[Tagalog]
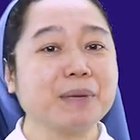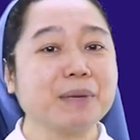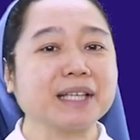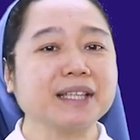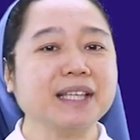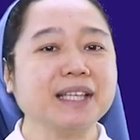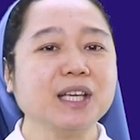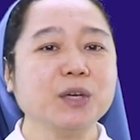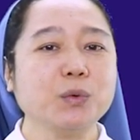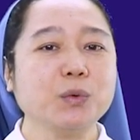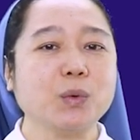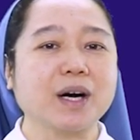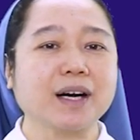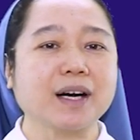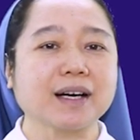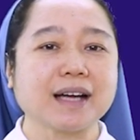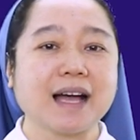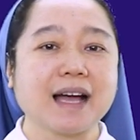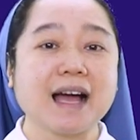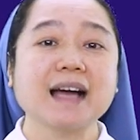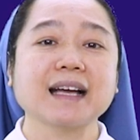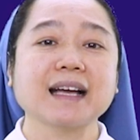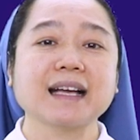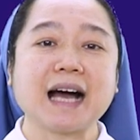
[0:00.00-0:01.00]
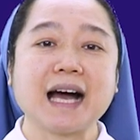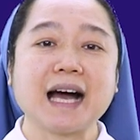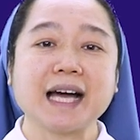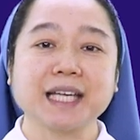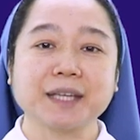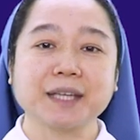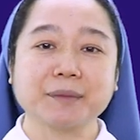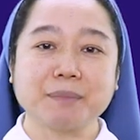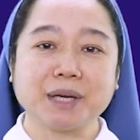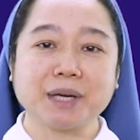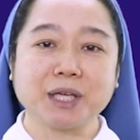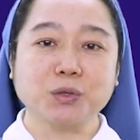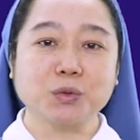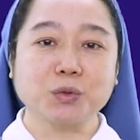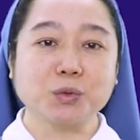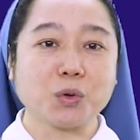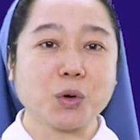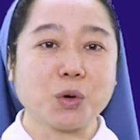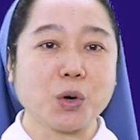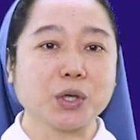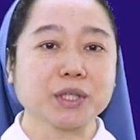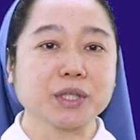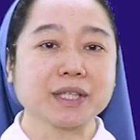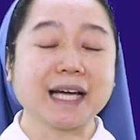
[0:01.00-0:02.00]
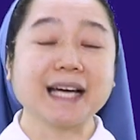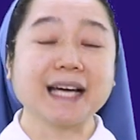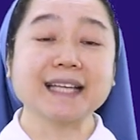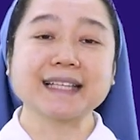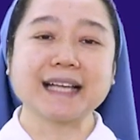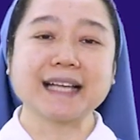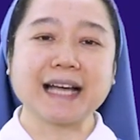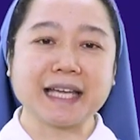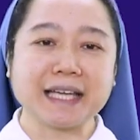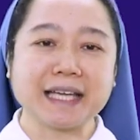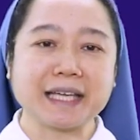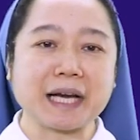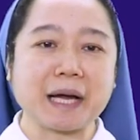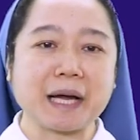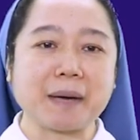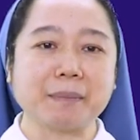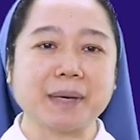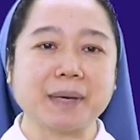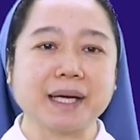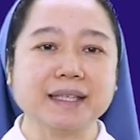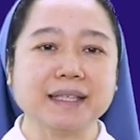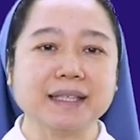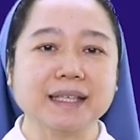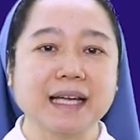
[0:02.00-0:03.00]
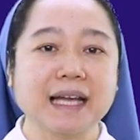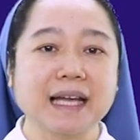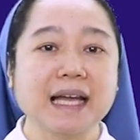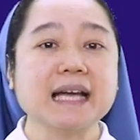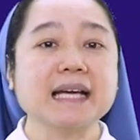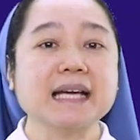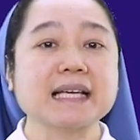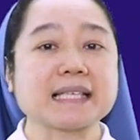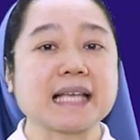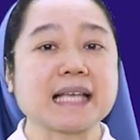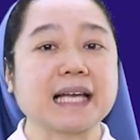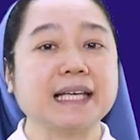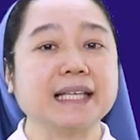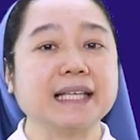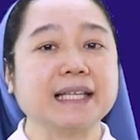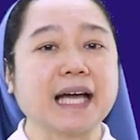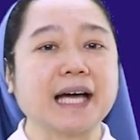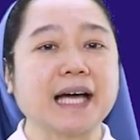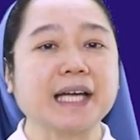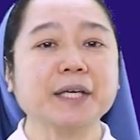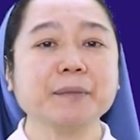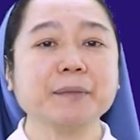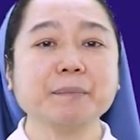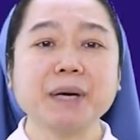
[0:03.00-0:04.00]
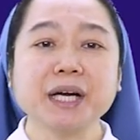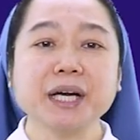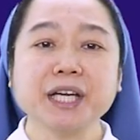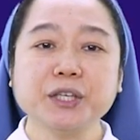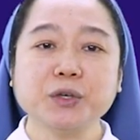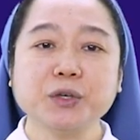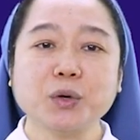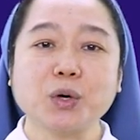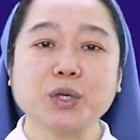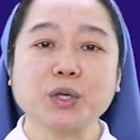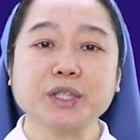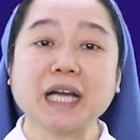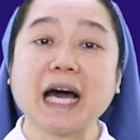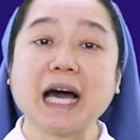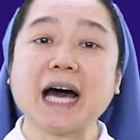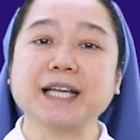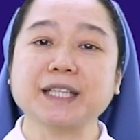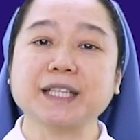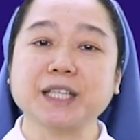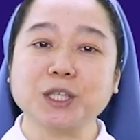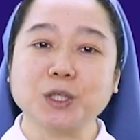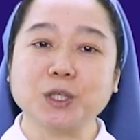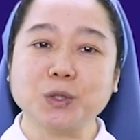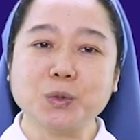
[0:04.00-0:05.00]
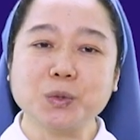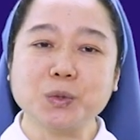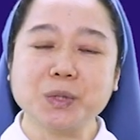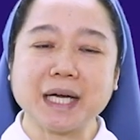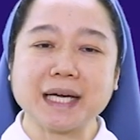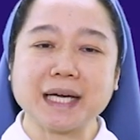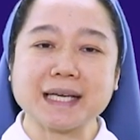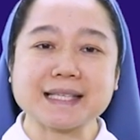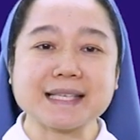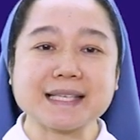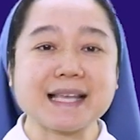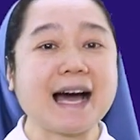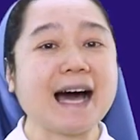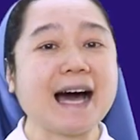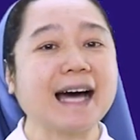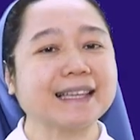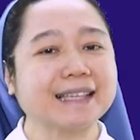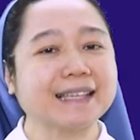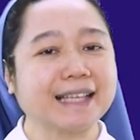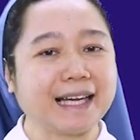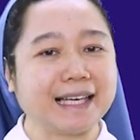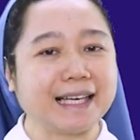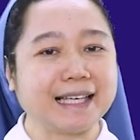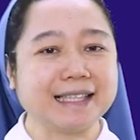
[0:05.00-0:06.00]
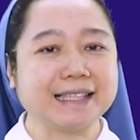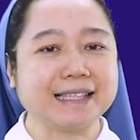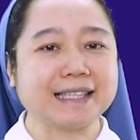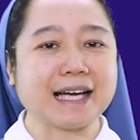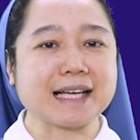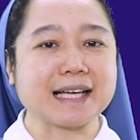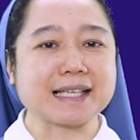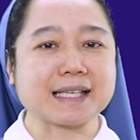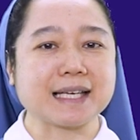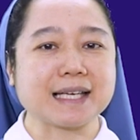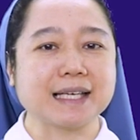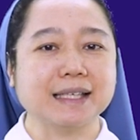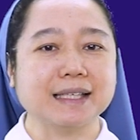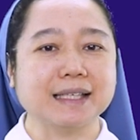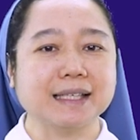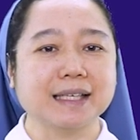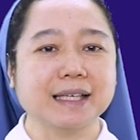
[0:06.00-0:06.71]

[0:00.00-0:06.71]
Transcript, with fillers: magdiwang kahit may lungkot at kahirapan. Salita ng Panginoon ating lunas at kaligtasan.